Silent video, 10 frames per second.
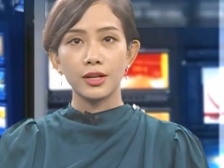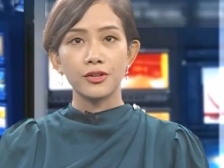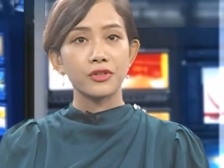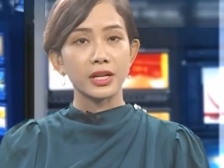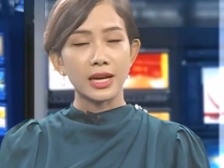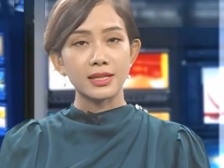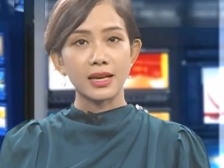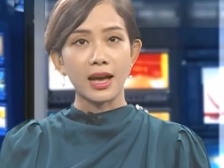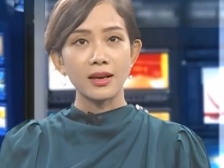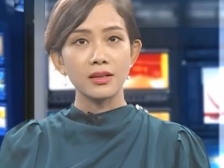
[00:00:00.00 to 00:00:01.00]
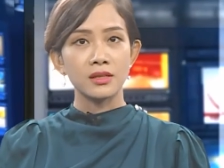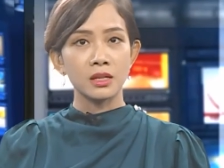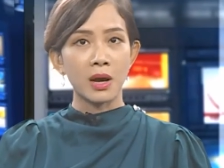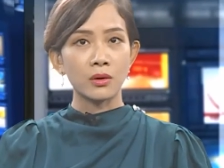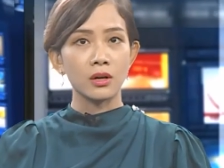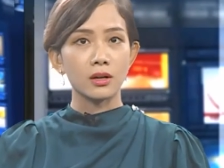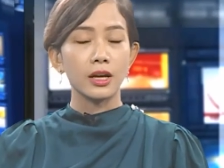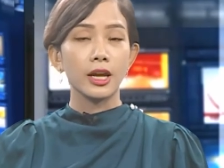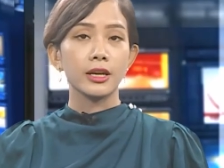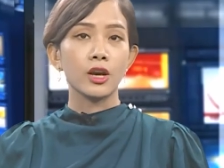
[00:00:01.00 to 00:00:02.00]
phải đánh giá, dự báo được
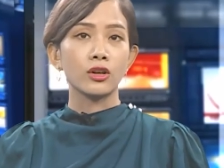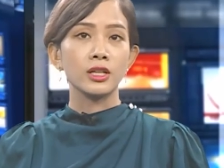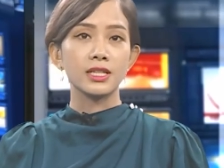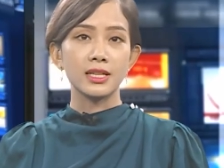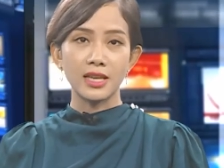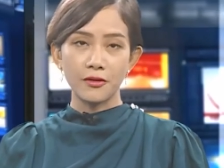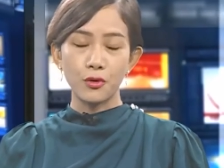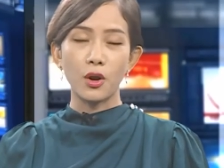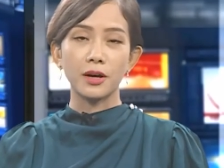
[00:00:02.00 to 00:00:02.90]
để có những chính sách phù